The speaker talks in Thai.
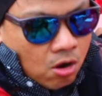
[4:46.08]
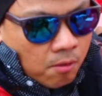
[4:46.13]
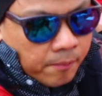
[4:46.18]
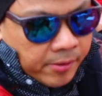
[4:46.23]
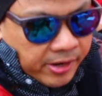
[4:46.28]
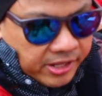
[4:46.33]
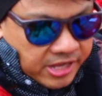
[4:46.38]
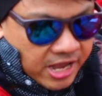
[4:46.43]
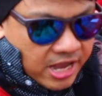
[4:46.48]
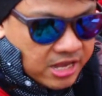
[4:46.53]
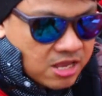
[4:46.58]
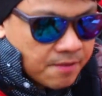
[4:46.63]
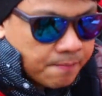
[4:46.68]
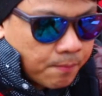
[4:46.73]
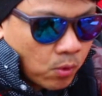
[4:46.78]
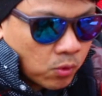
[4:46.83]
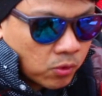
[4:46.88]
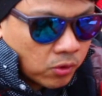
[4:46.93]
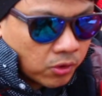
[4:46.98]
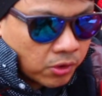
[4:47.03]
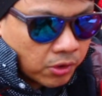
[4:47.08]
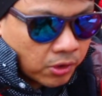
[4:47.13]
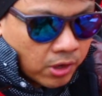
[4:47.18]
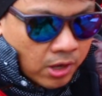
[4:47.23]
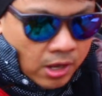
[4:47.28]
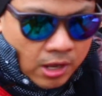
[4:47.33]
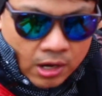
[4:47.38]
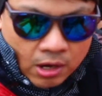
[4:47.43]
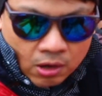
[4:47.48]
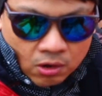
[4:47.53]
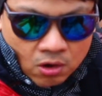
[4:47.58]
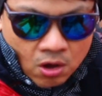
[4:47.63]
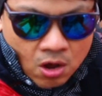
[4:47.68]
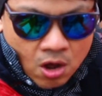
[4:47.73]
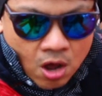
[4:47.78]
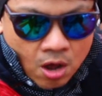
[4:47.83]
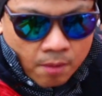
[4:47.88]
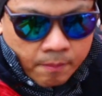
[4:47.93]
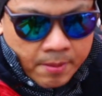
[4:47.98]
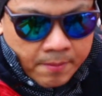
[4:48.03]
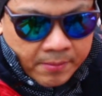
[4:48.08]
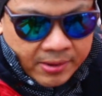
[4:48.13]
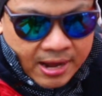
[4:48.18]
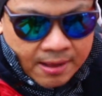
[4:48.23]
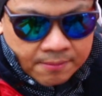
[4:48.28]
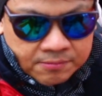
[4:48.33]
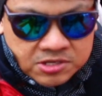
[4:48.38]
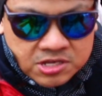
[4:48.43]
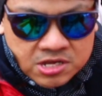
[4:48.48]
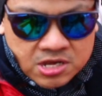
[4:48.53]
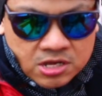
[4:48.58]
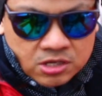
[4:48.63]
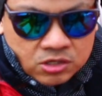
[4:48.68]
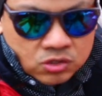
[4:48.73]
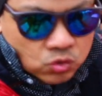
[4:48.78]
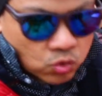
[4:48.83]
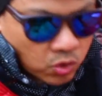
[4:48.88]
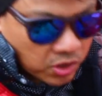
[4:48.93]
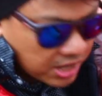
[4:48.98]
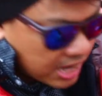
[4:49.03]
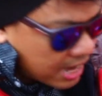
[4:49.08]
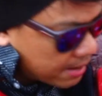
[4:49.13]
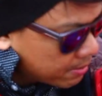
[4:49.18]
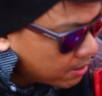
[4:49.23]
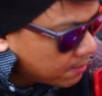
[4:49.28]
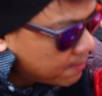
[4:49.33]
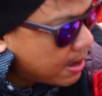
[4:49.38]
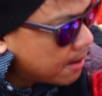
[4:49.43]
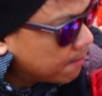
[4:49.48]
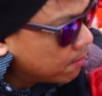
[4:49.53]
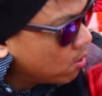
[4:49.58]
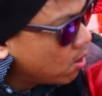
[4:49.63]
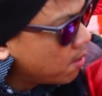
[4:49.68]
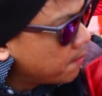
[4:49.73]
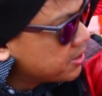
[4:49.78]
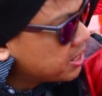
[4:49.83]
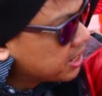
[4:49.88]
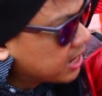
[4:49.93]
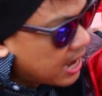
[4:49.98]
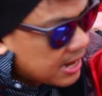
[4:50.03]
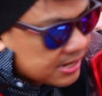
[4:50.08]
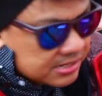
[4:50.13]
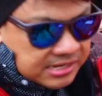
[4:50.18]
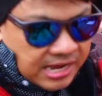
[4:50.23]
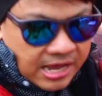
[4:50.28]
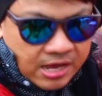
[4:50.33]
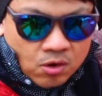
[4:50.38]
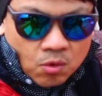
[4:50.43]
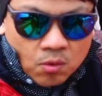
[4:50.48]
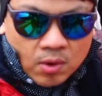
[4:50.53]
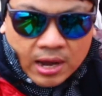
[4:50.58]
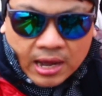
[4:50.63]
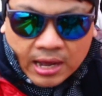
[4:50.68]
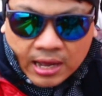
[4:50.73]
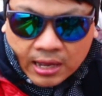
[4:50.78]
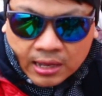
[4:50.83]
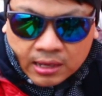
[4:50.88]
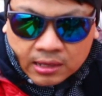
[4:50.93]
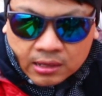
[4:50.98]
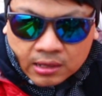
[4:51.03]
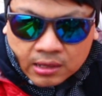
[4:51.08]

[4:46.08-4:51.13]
องประเทศญี่ปุ่น แล้วก็เป็นแม่น้ำที่สวยงามมากๆเพราะว่าบรรยากาศซ้ายขวาฮะ